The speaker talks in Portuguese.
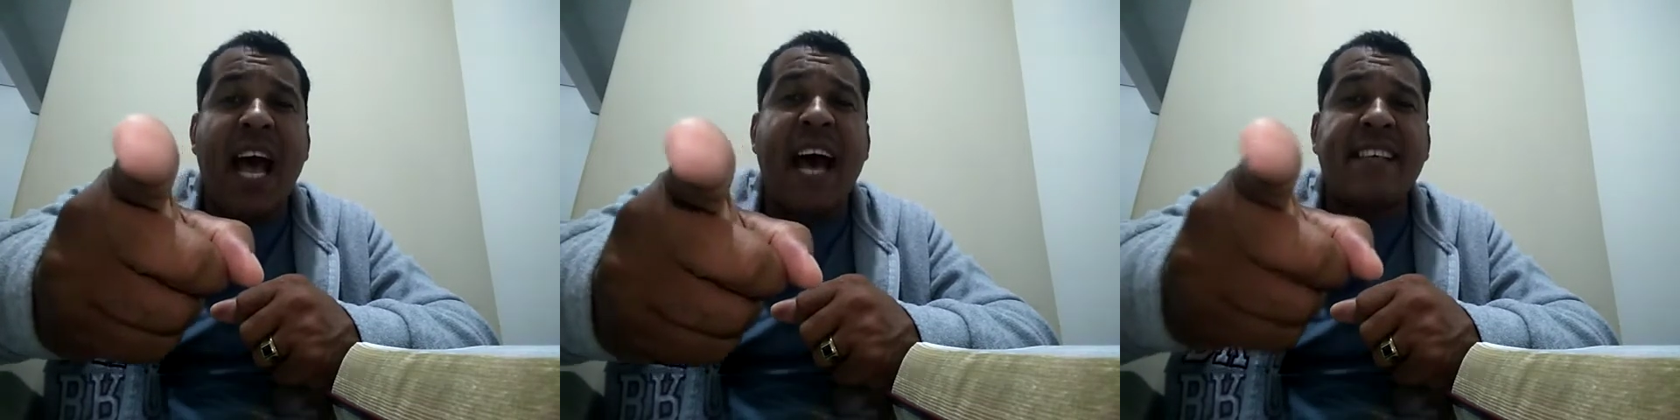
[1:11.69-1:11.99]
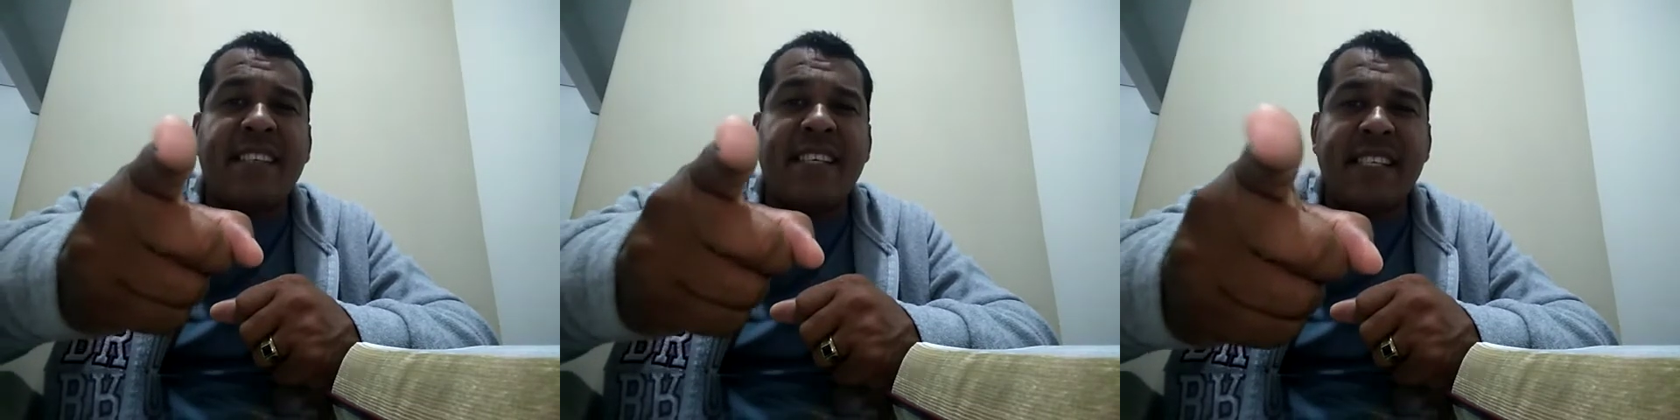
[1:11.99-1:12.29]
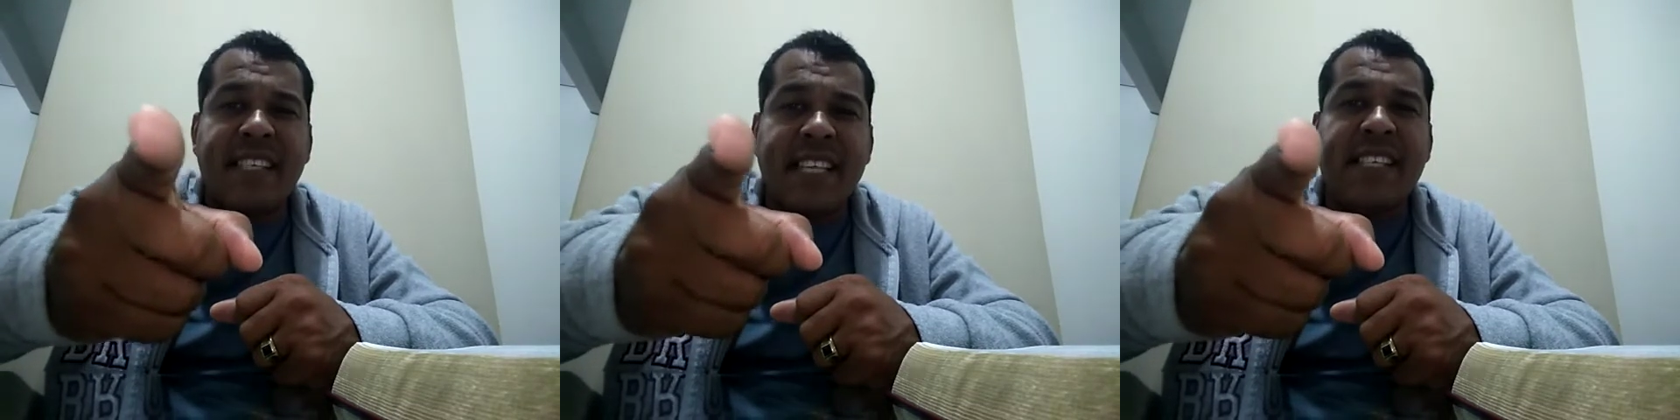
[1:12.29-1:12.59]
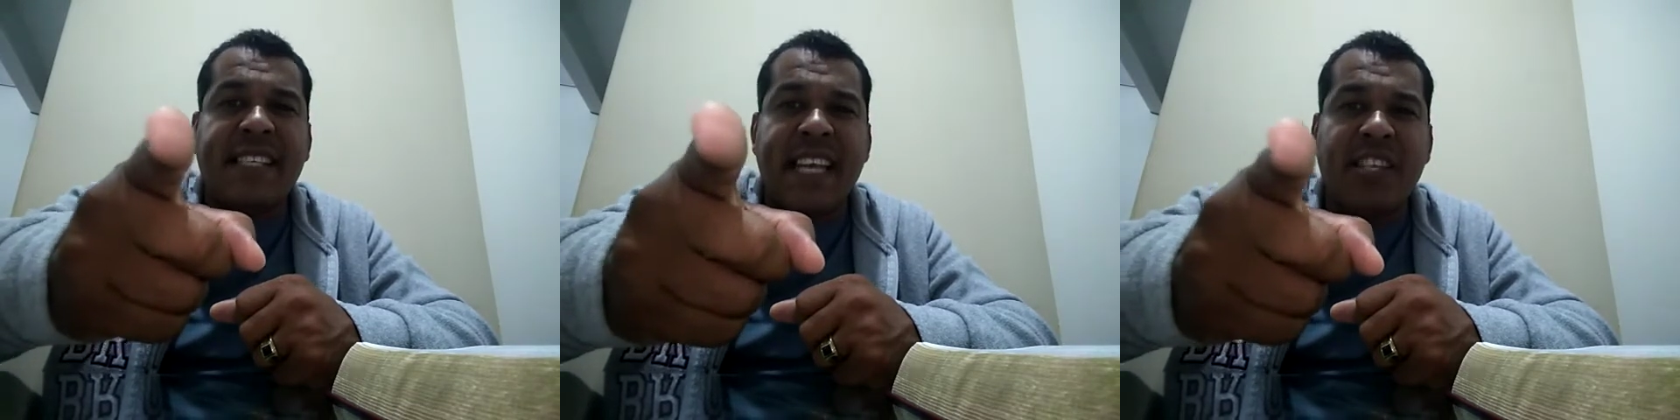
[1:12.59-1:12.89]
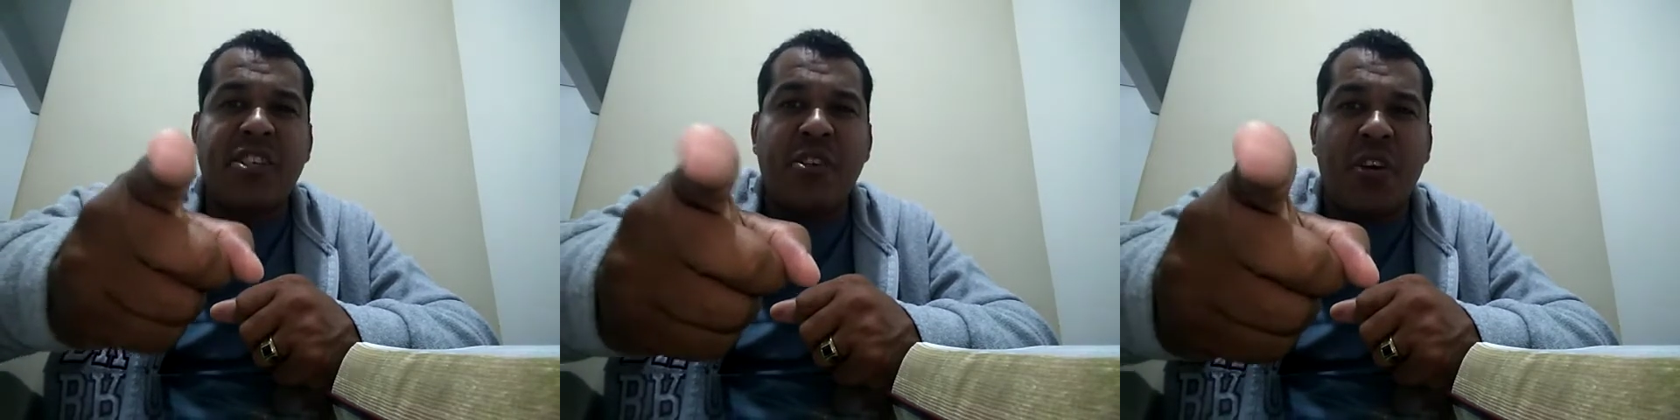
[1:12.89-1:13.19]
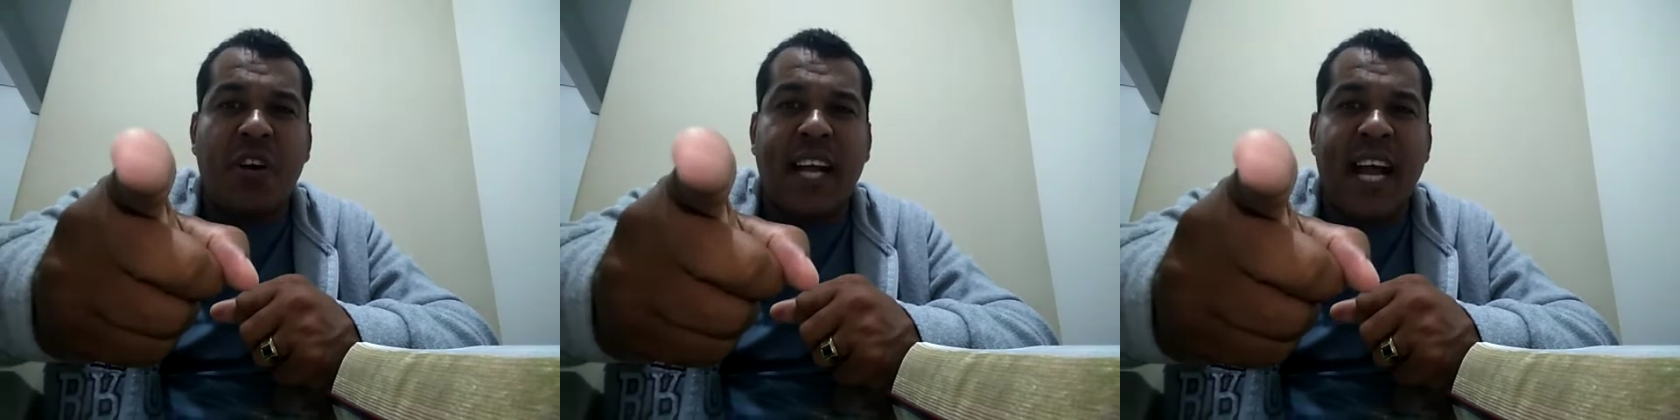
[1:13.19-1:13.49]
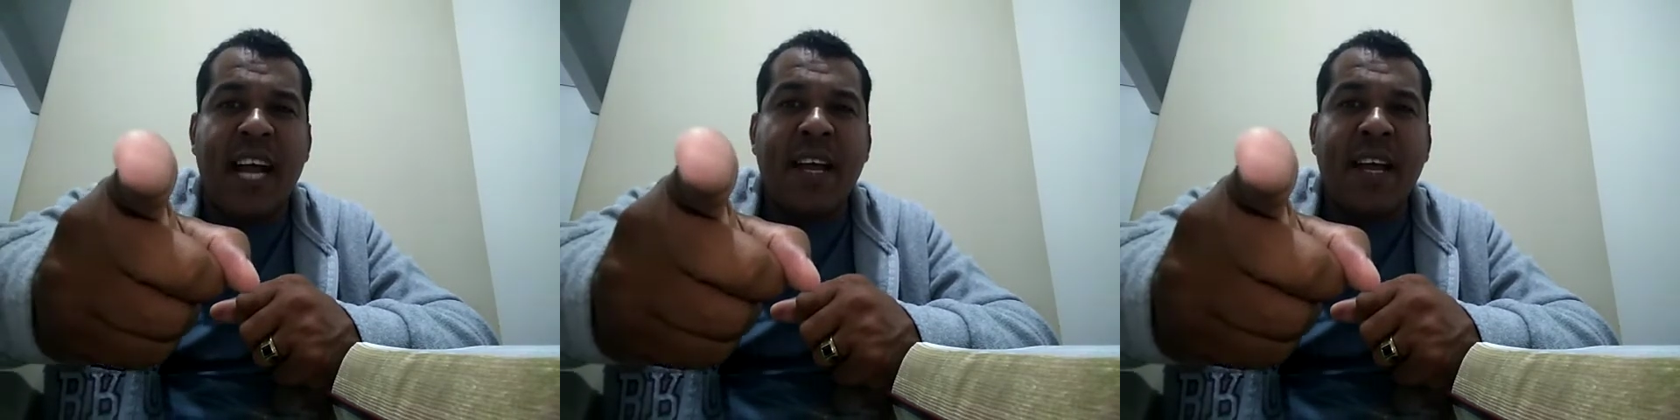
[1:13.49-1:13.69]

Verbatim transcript: às 17 horas,